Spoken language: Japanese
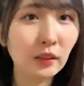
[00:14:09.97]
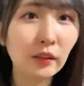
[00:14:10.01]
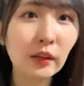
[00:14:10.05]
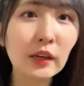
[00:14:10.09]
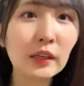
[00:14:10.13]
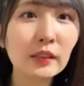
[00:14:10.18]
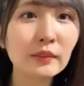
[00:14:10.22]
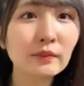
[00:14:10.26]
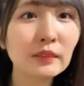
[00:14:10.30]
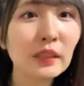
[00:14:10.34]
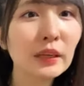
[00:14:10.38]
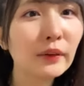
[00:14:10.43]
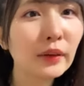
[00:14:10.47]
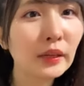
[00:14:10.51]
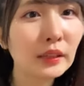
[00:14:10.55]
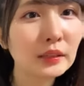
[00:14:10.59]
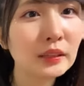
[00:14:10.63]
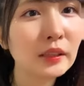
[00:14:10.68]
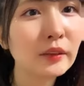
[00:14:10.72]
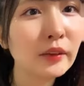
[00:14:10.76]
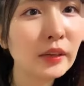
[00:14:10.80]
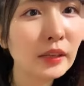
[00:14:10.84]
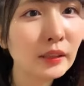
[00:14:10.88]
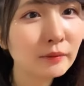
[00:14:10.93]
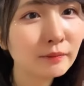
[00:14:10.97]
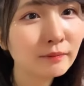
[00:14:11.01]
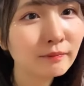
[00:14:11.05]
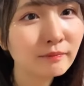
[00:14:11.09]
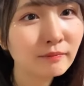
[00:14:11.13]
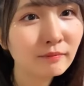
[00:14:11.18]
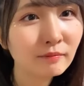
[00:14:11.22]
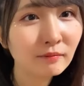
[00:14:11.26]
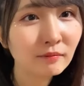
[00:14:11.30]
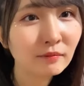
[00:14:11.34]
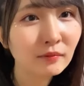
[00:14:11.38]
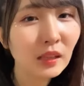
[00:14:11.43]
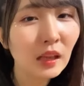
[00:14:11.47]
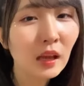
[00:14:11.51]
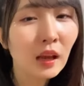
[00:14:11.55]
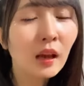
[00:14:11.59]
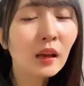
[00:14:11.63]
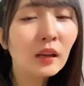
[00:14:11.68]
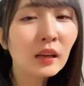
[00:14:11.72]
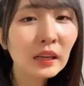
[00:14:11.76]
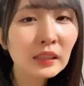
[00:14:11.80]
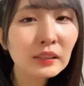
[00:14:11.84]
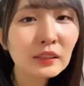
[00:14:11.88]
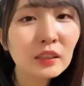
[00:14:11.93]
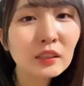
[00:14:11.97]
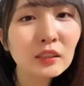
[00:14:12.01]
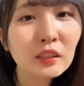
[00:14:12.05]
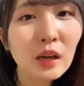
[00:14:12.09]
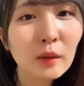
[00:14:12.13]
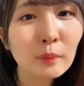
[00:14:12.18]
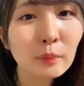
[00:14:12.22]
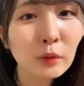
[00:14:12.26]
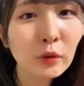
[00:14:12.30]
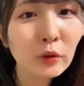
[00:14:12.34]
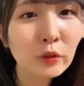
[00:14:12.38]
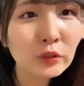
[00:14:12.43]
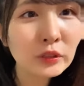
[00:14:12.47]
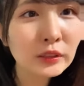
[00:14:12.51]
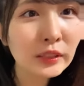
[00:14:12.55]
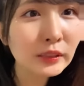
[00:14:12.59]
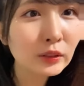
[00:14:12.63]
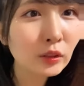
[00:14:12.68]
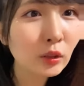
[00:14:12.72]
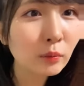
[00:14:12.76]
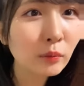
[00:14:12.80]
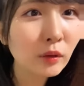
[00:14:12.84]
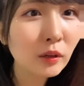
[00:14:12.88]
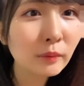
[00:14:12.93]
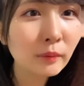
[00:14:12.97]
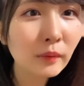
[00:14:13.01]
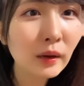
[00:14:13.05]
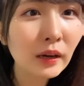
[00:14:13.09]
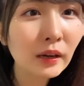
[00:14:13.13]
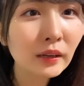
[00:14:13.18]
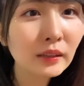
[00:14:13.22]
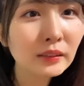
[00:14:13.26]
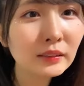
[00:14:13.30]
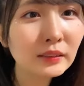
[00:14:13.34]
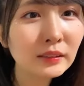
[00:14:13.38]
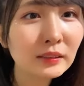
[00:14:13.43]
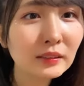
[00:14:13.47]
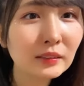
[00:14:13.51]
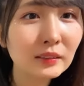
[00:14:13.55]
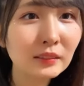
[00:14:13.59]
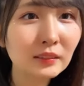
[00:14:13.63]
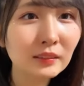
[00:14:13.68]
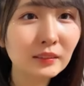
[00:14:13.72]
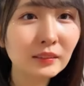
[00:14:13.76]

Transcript: はではランキング発表をしたいと思います